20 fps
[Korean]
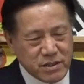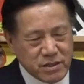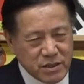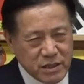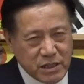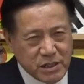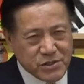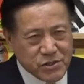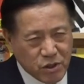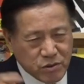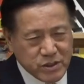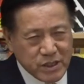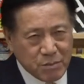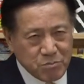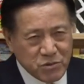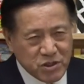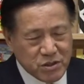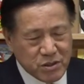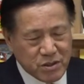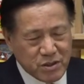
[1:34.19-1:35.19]

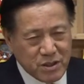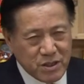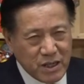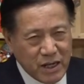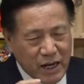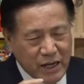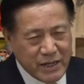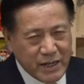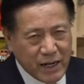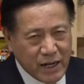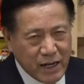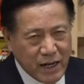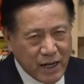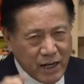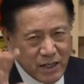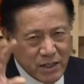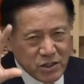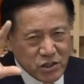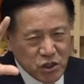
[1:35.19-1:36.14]
일석삼극, 하나가